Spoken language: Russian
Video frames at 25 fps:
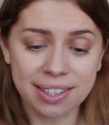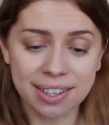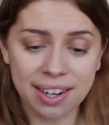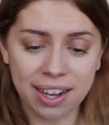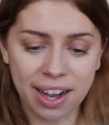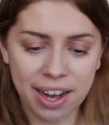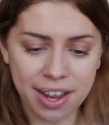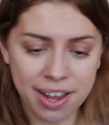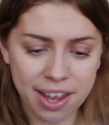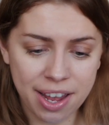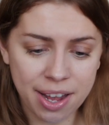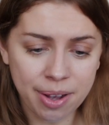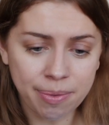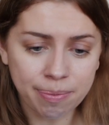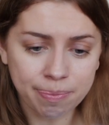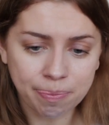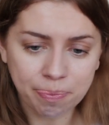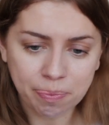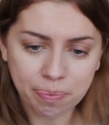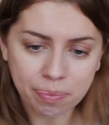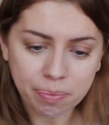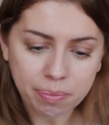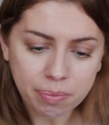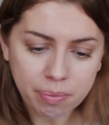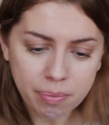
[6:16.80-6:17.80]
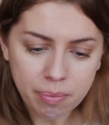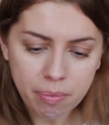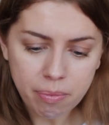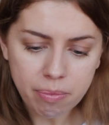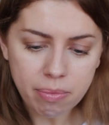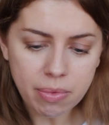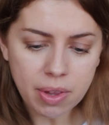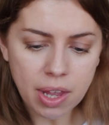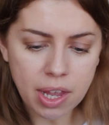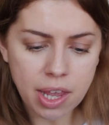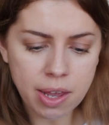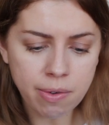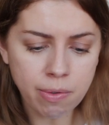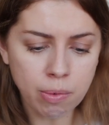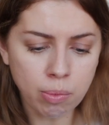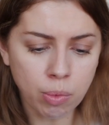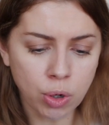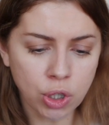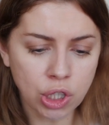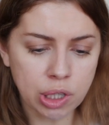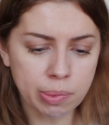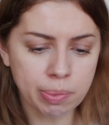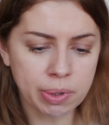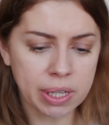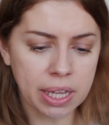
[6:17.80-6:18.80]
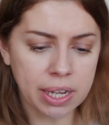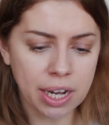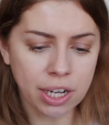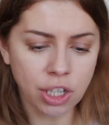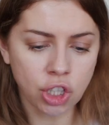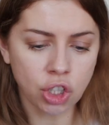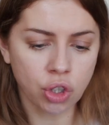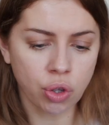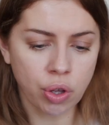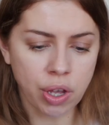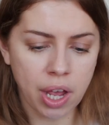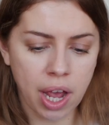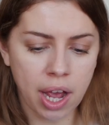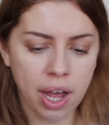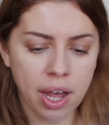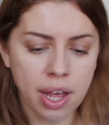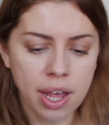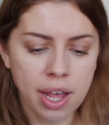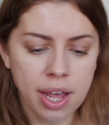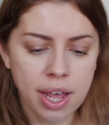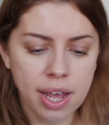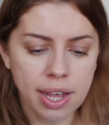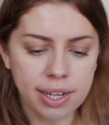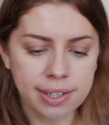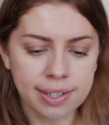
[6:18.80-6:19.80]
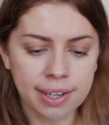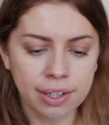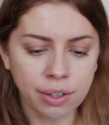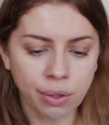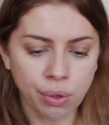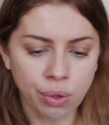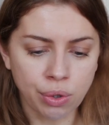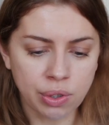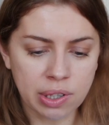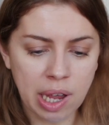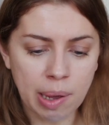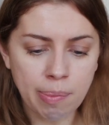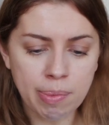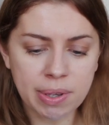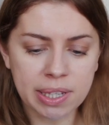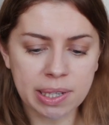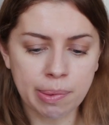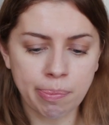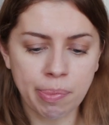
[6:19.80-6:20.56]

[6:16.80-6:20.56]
заранее, и вы можете посмотреть, что я делаю записи